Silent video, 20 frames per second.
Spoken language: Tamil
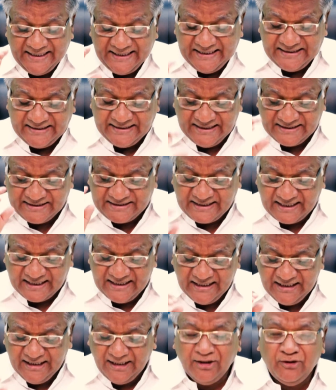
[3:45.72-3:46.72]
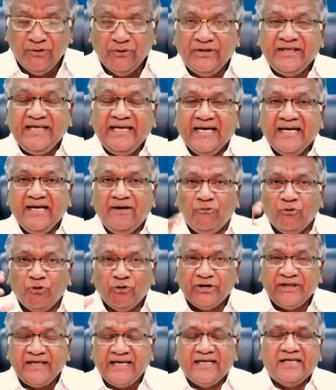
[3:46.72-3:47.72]
இந்த ஜனங்களுடைய
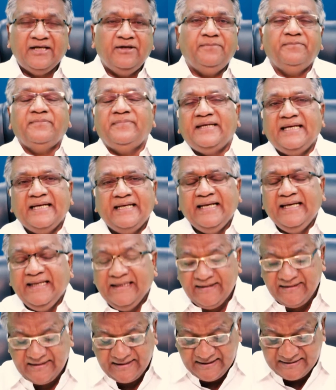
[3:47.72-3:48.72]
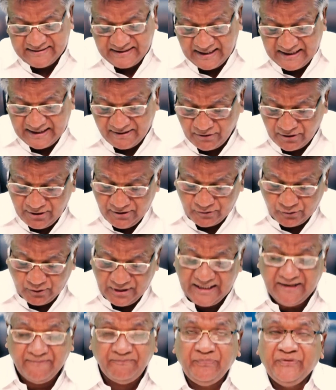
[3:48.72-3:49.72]
ஒரு எண்ணம் என்ன என்று கேட்டால்
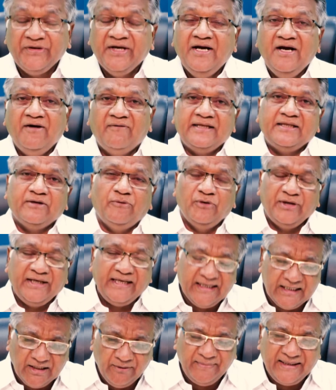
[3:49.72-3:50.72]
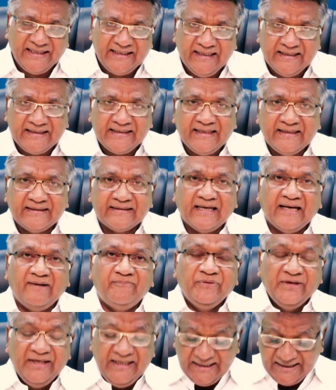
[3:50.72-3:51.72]
அவர்களுக்குள்ளே அந்த ஒரு எண்ணம் என்னன்னு கேட்டால்
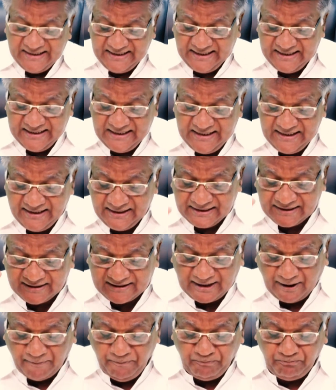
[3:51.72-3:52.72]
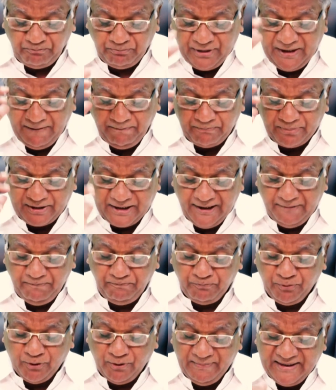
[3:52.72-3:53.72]
இனி தப்பி
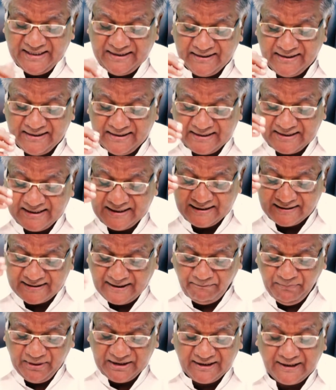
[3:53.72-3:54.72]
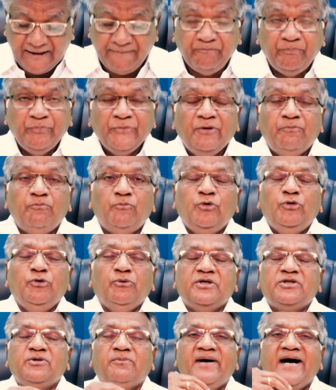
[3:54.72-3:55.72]
பிழைப்போம் என்கின்ற நம்பிக்கை
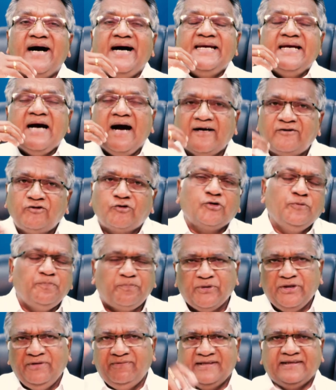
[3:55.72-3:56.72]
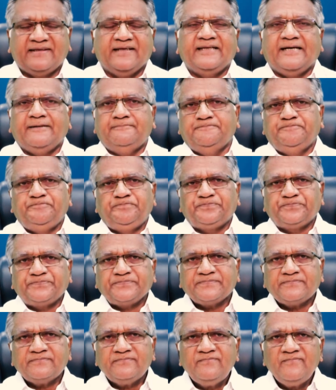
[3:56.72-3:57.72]
முழுவதுமாய் அற்று போய்விட்டதாம்
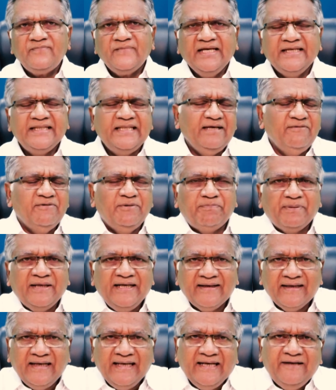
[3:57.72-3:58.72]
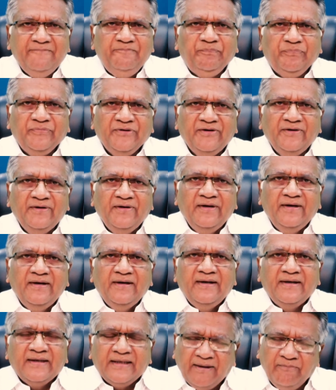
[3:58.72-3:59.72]
தேவ பிள்ளைகளே
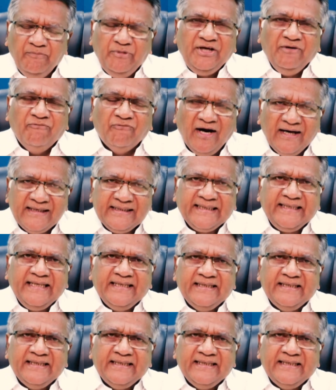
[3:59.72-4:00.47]
நம்முடைய வாழ்க்கை